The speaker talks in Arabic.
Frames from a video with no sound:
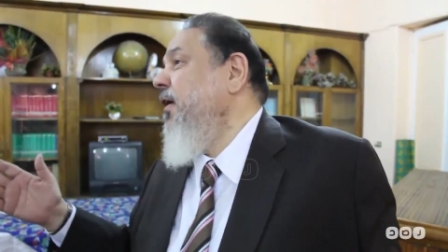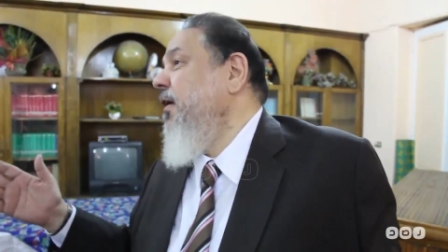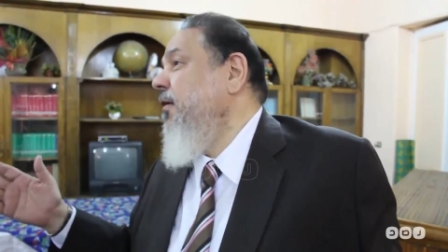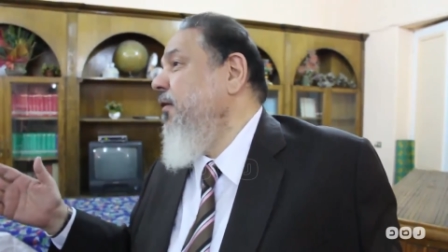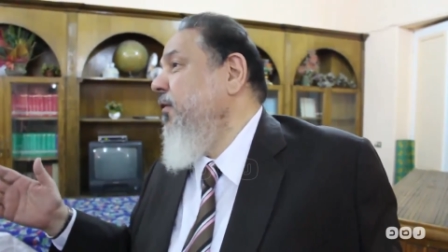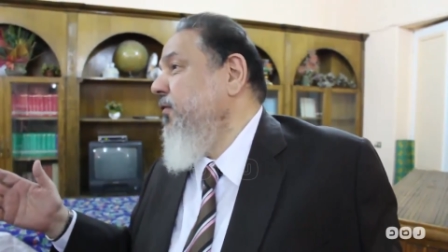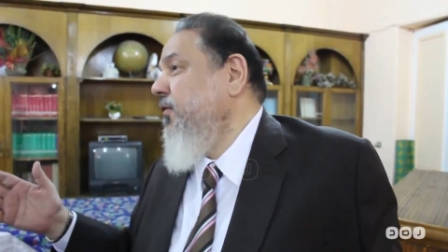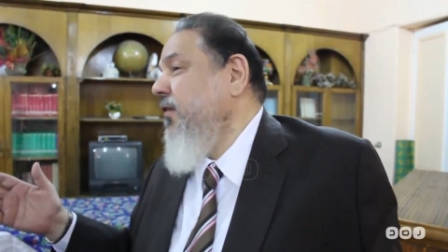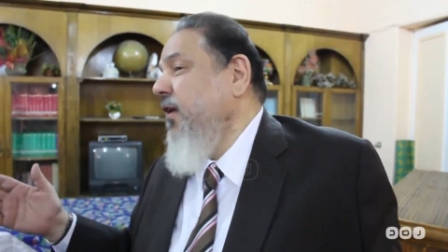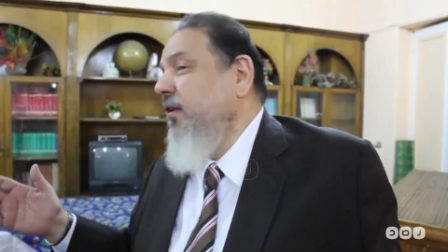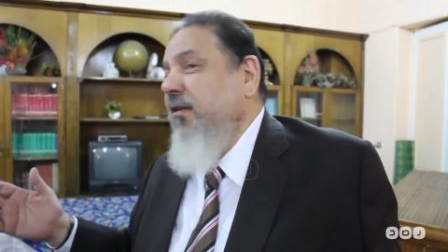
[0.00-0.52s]

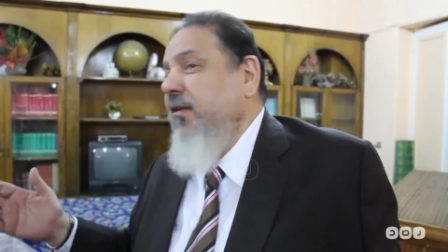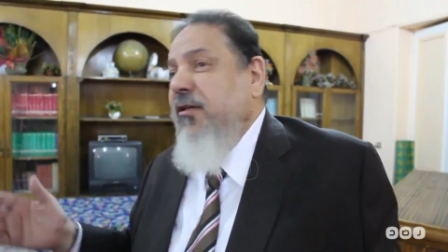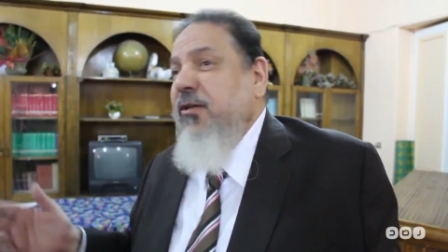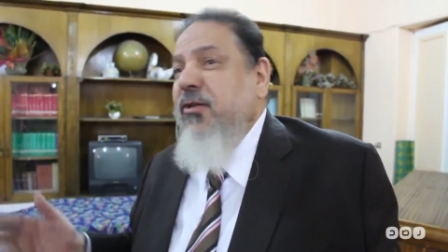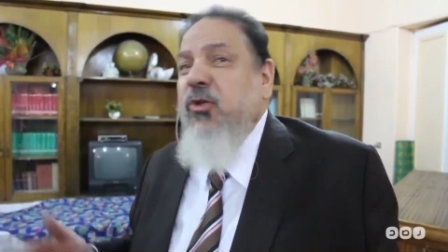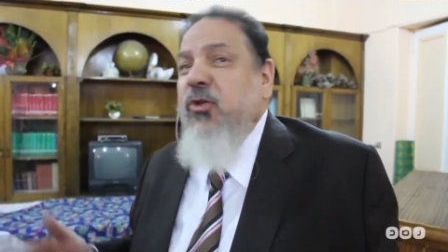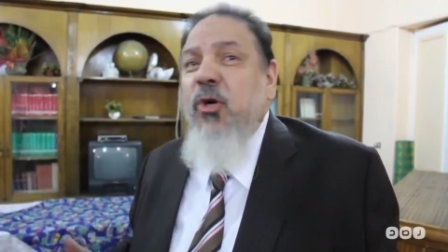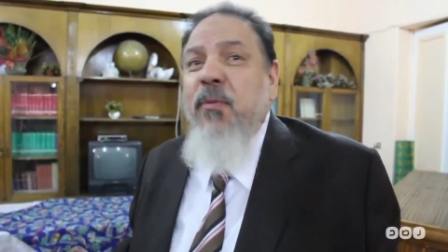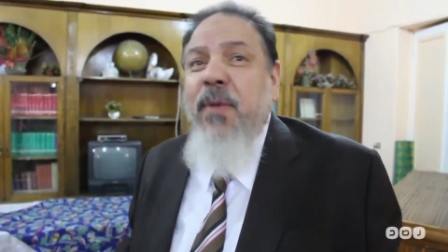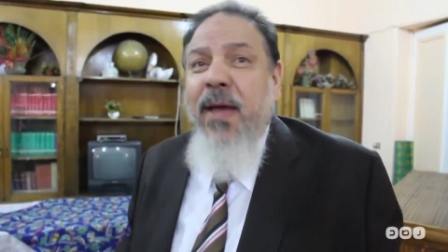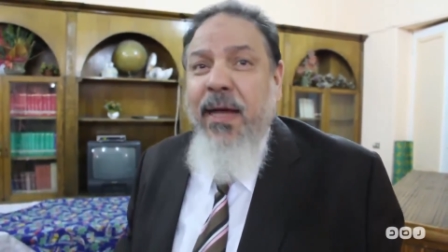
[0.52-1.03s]
صدر
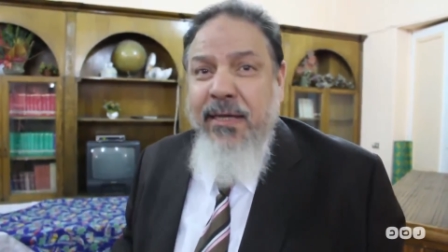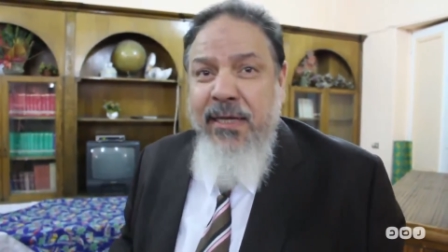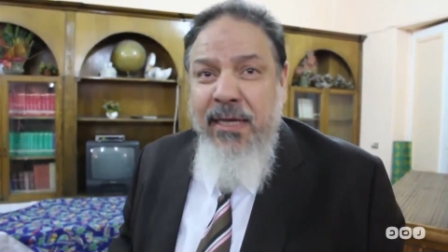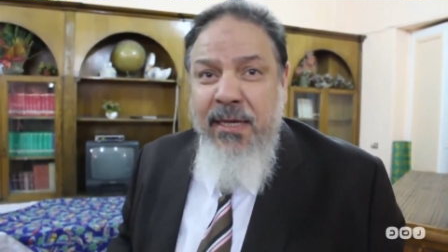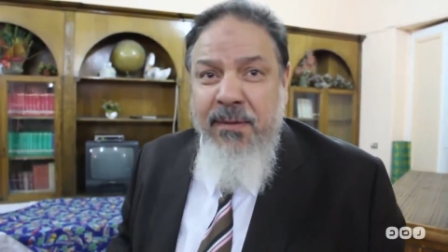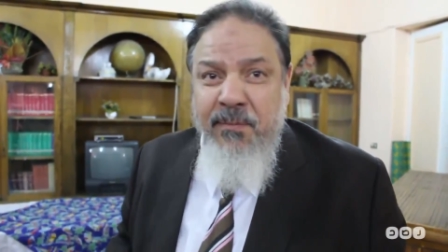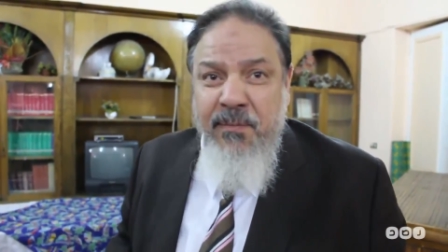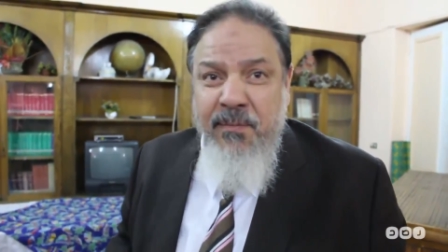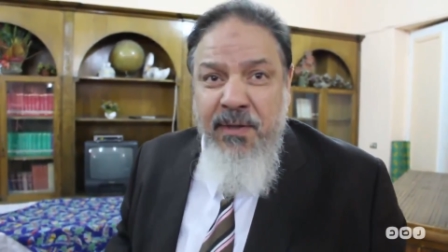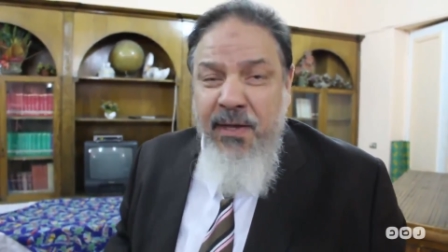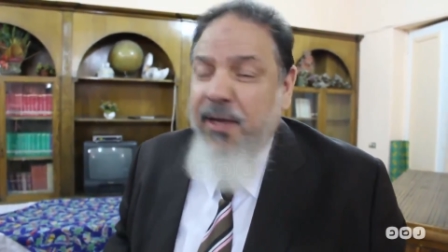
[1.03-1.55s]
ضدهم احكام
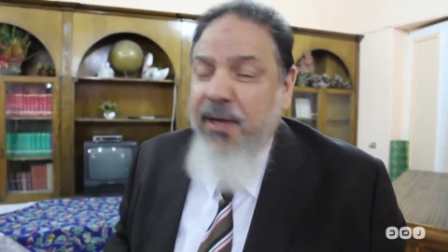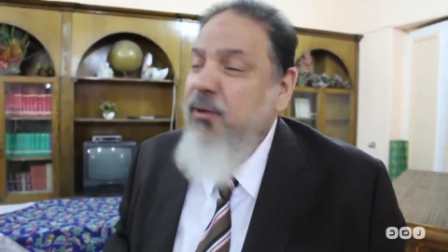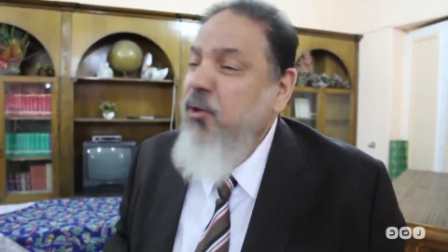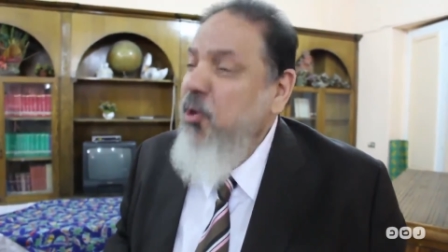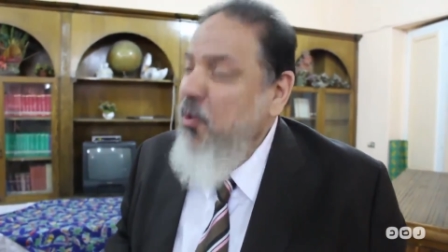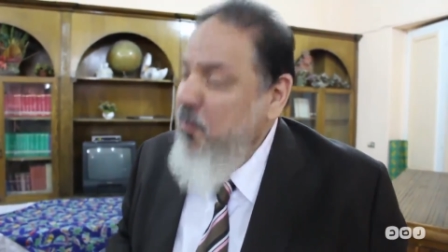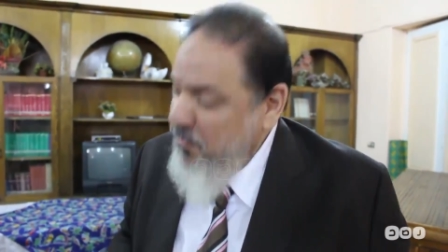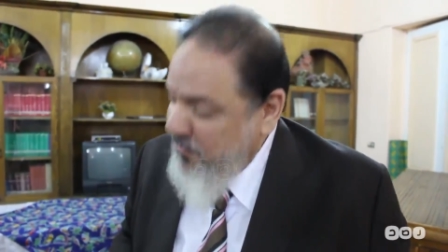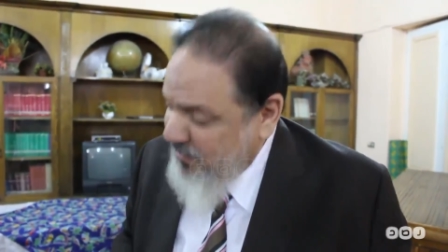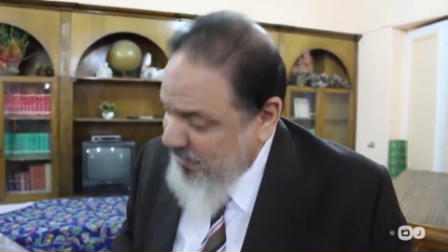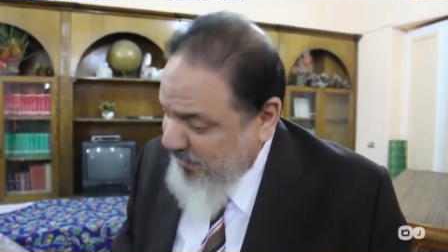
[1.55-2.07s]
عندهم
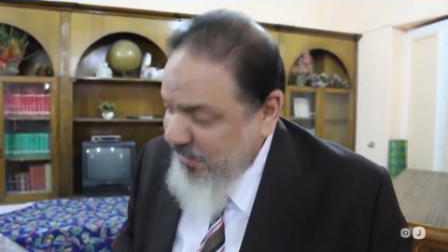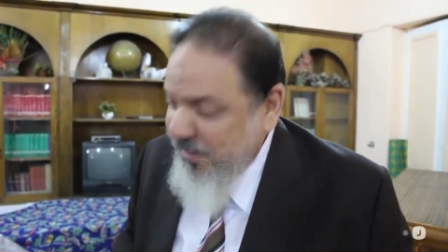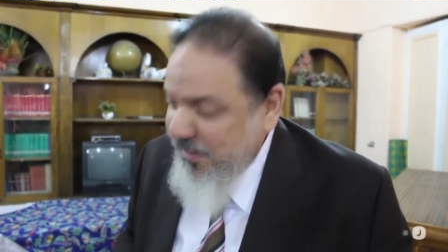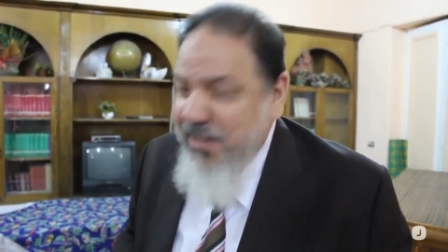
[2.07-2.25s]
استعداد